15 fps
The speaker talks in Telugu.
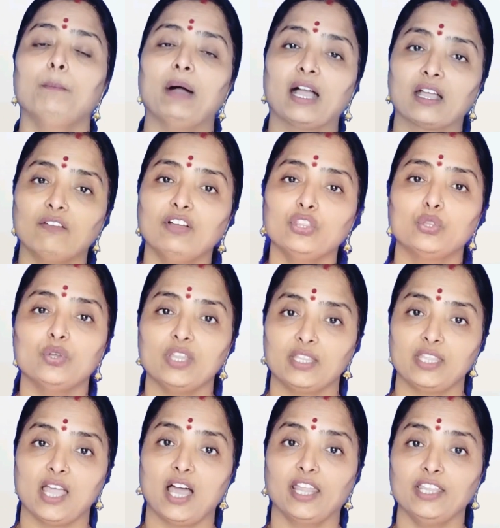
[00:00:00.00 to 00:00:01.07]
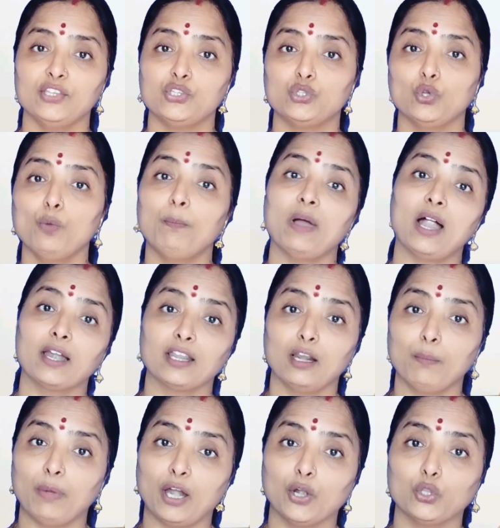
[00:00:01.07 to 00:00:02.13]
భగవంతుణ్ణి ధ్యానిస్తూ
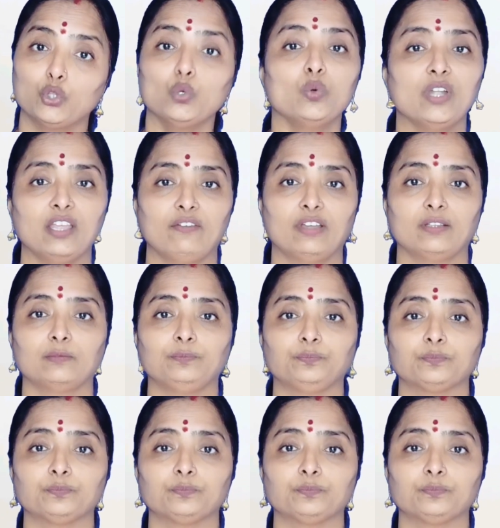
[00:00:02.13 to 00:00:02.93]
పాటలు పాడుతూ ఉండేవారు